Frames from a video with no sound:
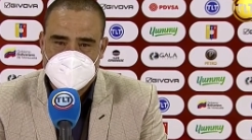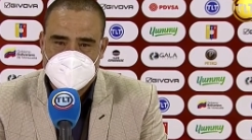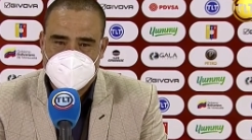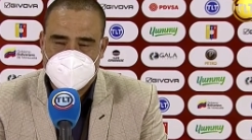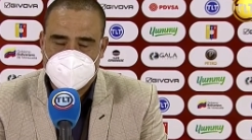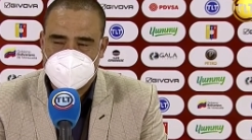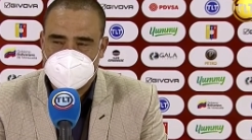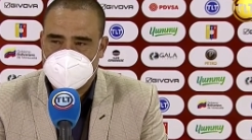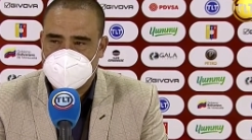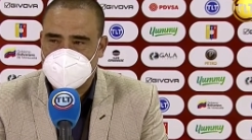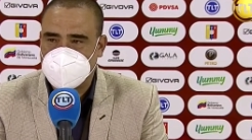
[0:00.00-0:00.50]

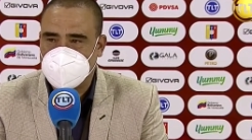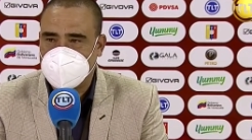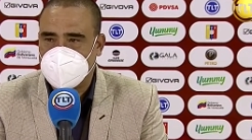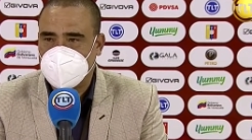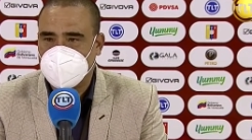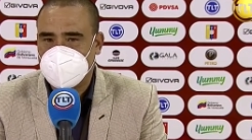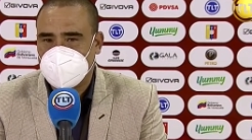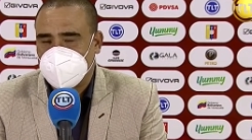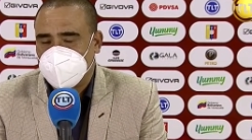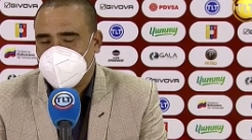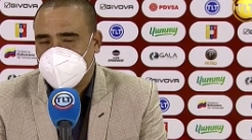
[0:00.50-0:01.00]
con 10
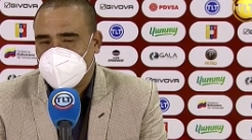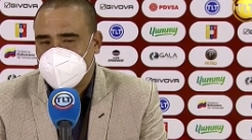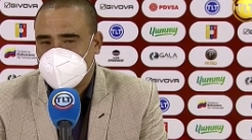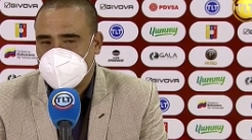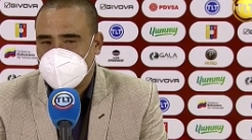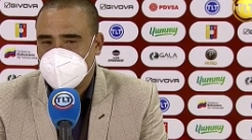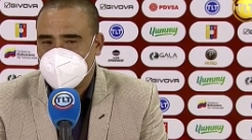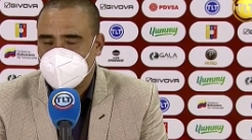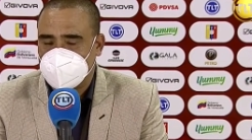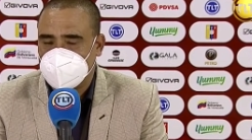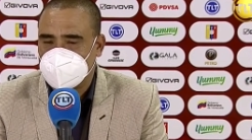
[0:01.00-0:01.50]
jugadores, pero
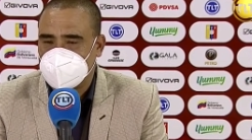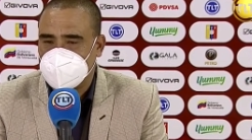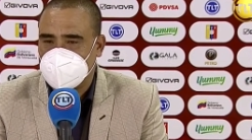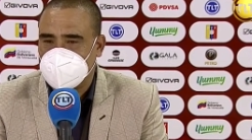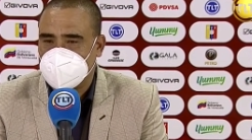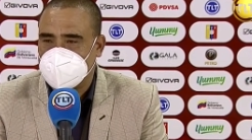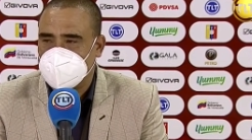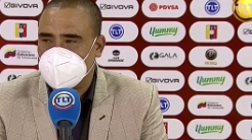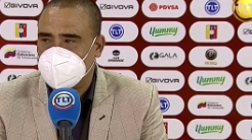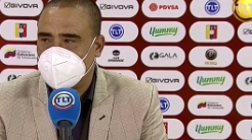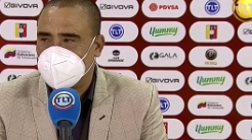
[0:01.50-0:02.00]
ya uno
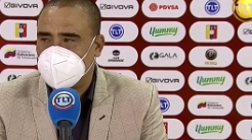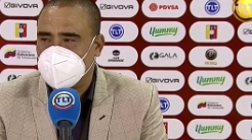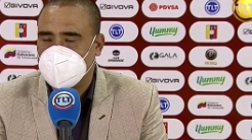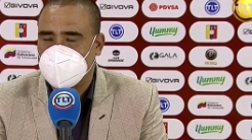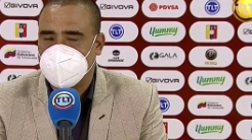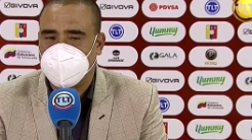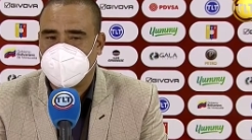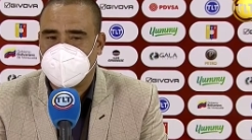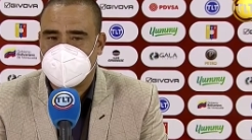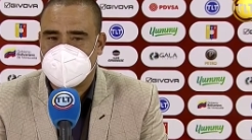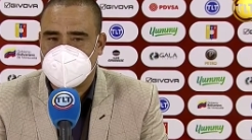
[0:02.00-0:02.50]
tiene la
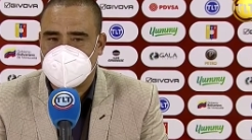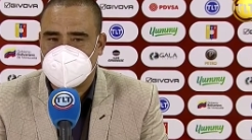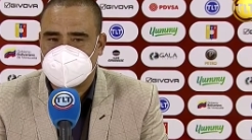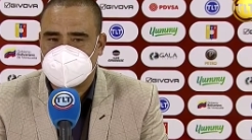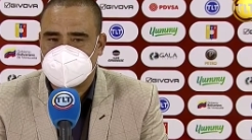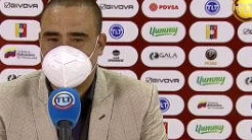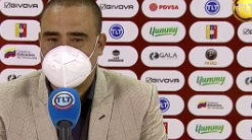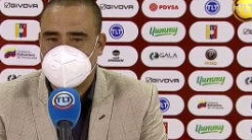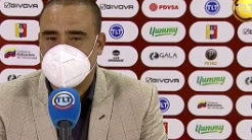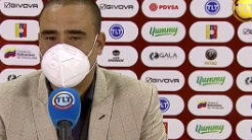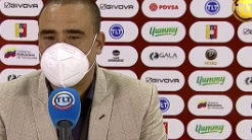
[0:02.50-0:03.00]

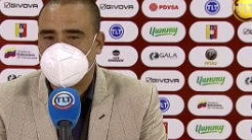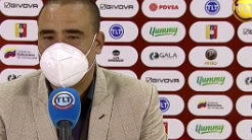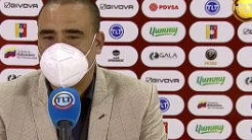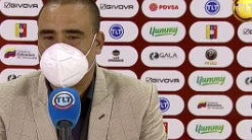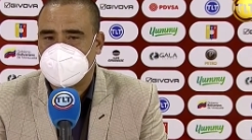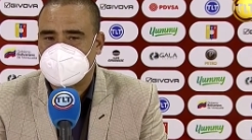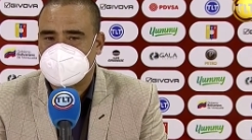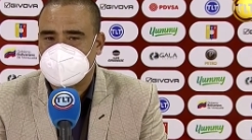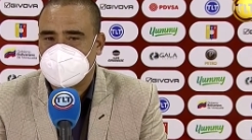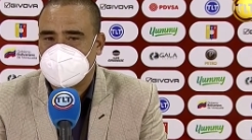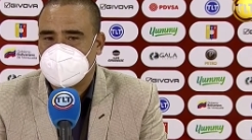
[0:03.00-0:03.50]
experiencia y la
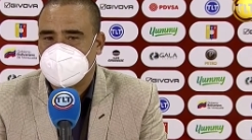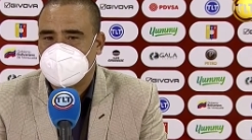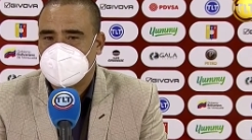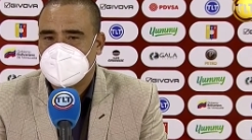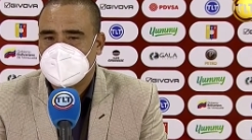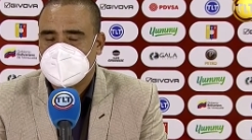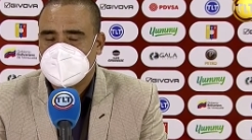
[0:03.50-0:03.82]
vivencia